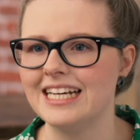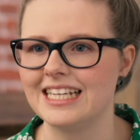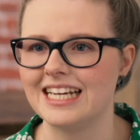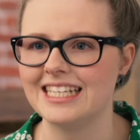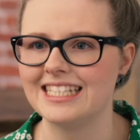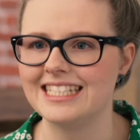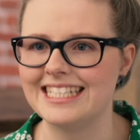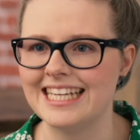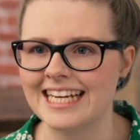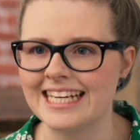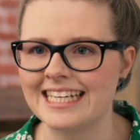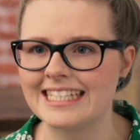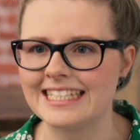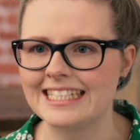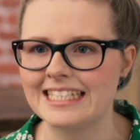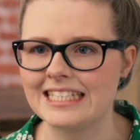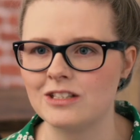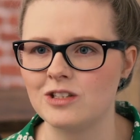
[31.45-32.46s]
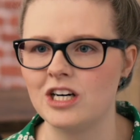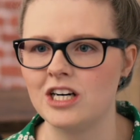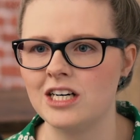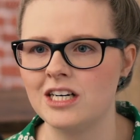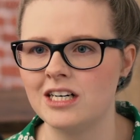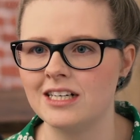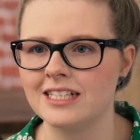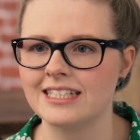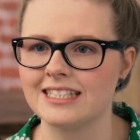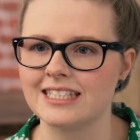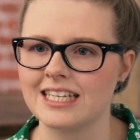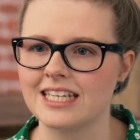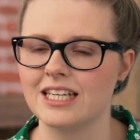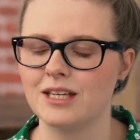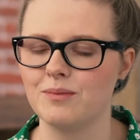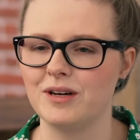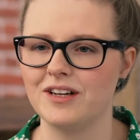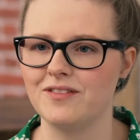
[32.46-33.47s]
dann denken sie so, oh, jetzt
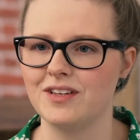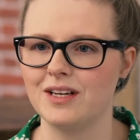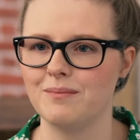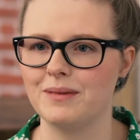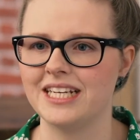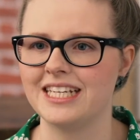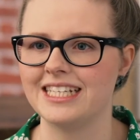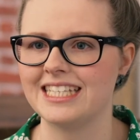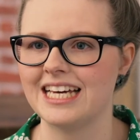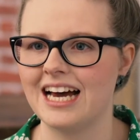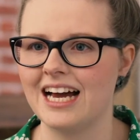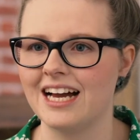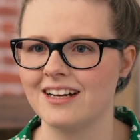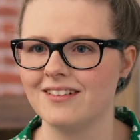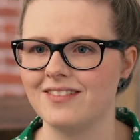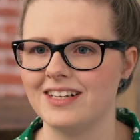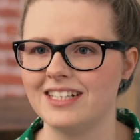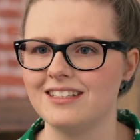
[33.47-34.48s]
kriege ich bald wieder meine Tage,